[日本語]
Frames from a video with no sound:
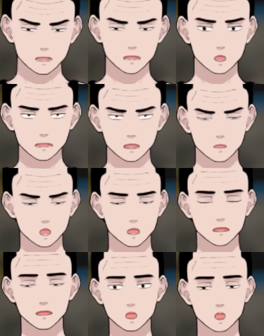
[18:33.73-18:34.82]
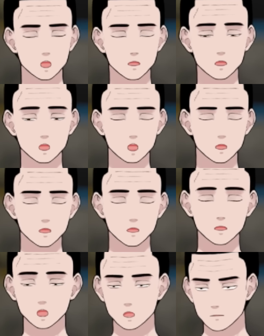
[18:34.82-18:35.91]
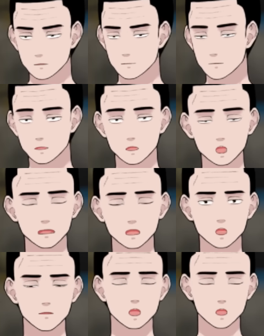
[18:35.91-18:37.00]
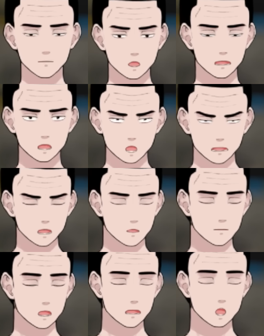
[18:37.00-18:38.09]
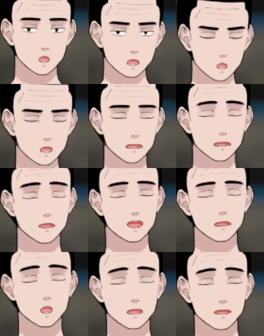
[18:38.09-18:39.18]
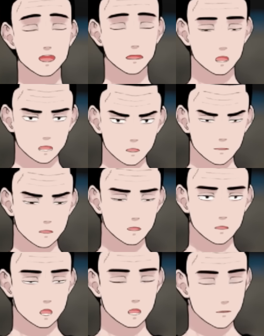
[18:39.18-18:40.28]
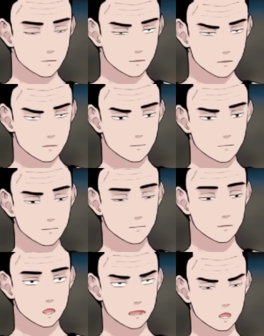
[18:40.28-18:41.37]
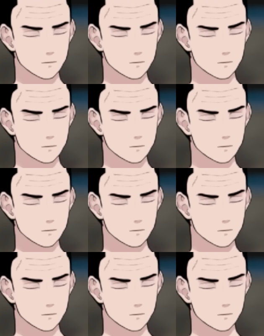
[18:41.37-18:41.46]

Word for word: で、その顔も容姿も整っている状態で若くて綺麗。そのミニスカートしか履かない。目立つ。ね。